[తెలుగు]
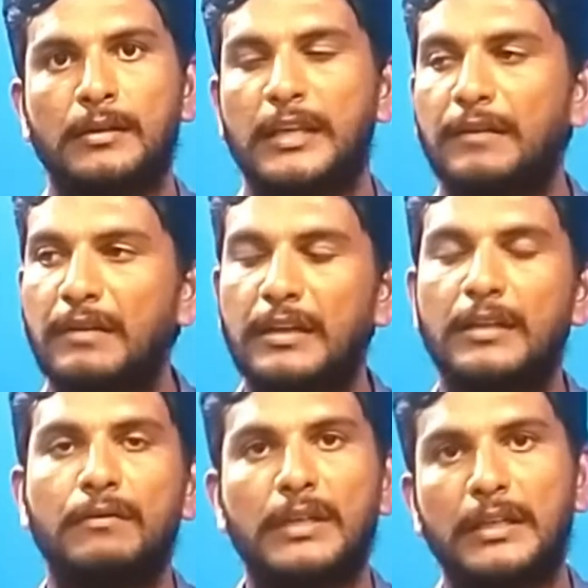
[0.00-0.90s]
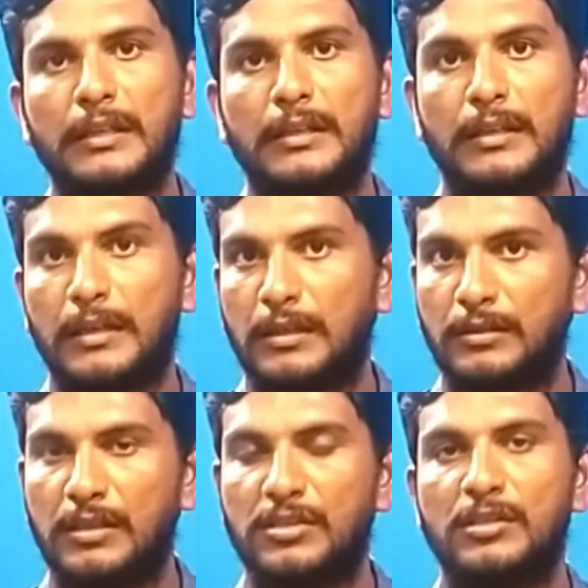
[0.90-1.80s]
ఏమండి ఏమండి ఇలా నాకు
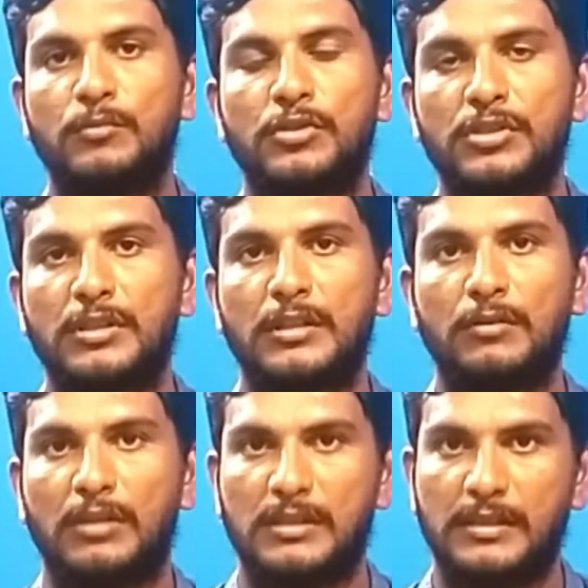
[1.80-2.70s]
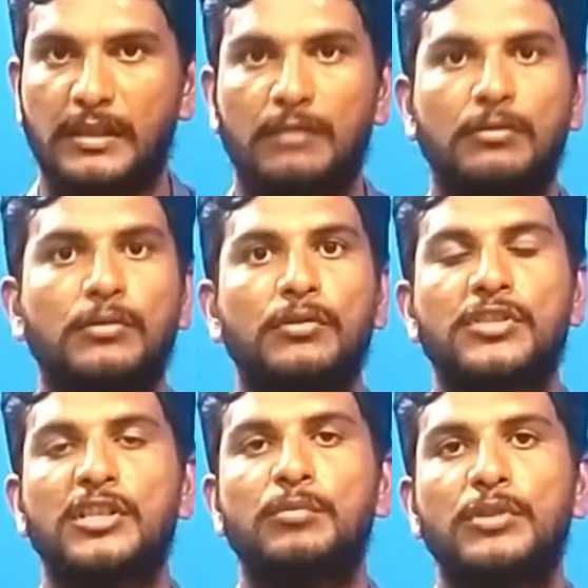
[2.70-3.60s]
దర్శనం వచ్చింది ఒక సేవకుడు
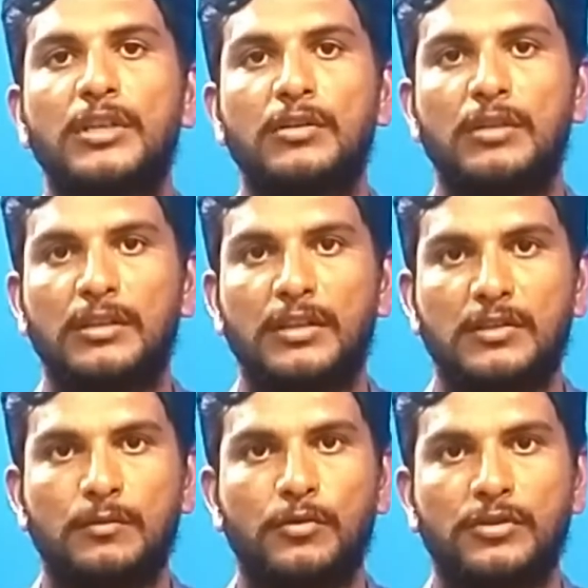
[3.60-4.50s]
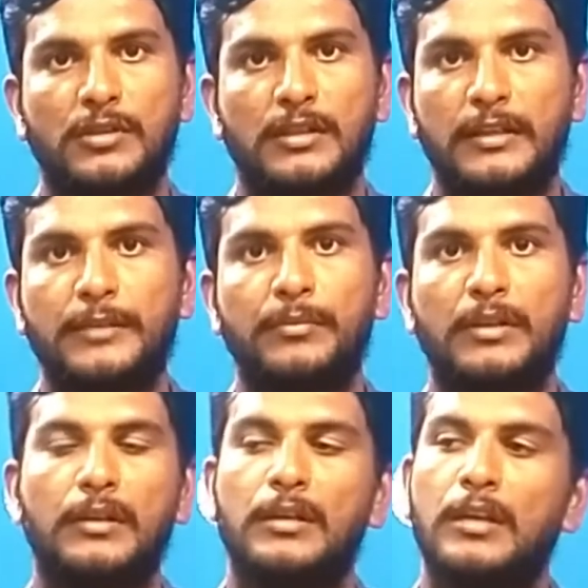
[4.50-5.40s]
చనిపోయినట్టు నాకు దర్శనం వచ్చిందని లేపితే
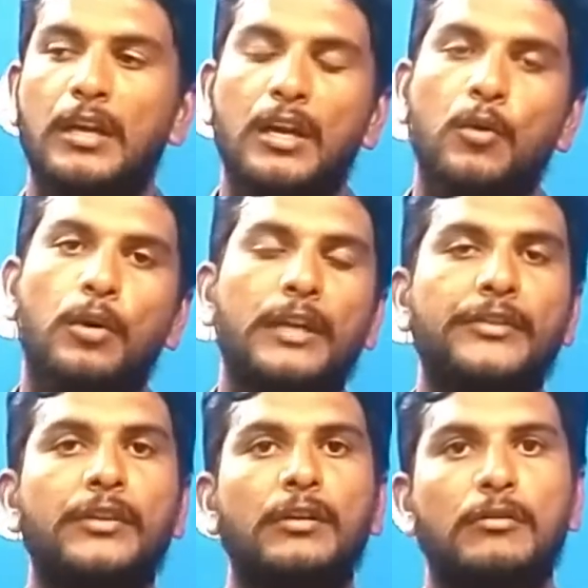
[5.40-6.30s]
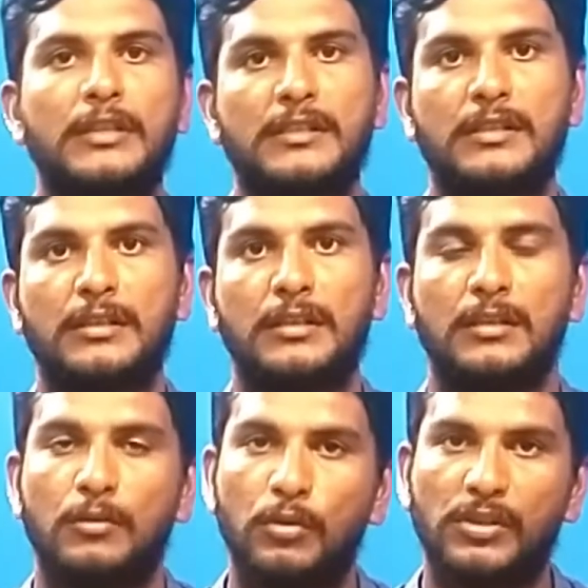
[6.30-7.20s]
వాళ్ళిద్దరూ కలిసి
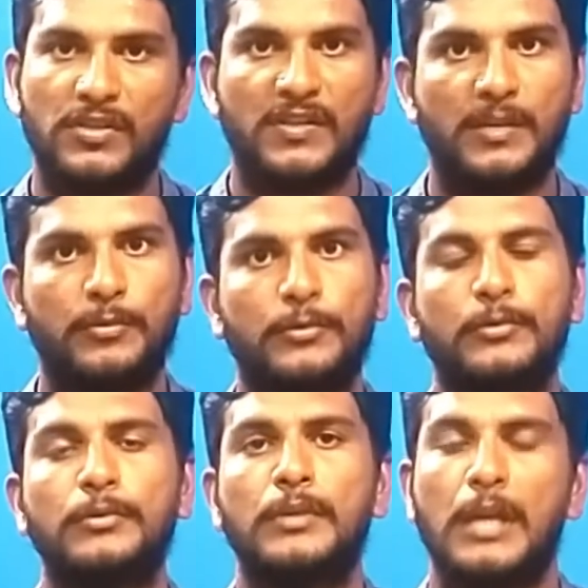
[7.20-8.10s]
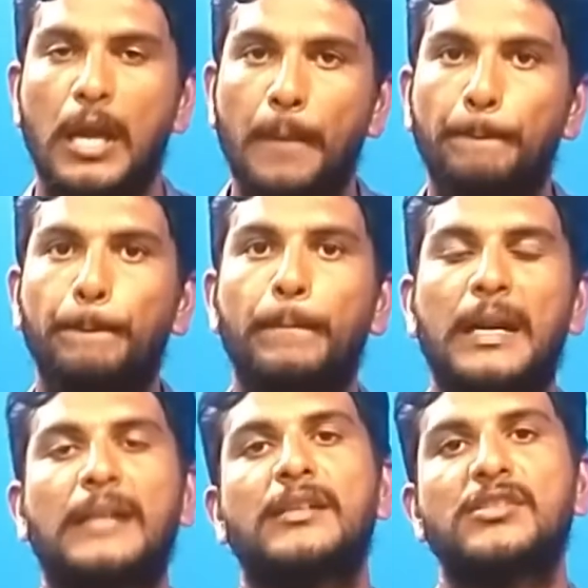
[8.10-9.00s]
కొంతసేపు
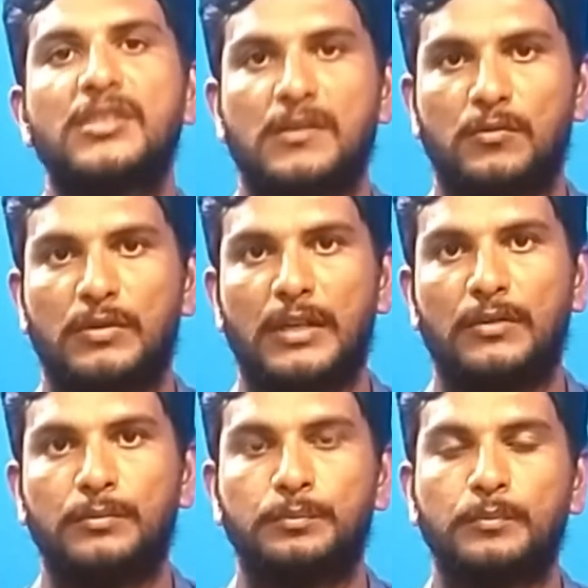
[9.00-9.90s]
ప్రార్థన చేసుకున్నారు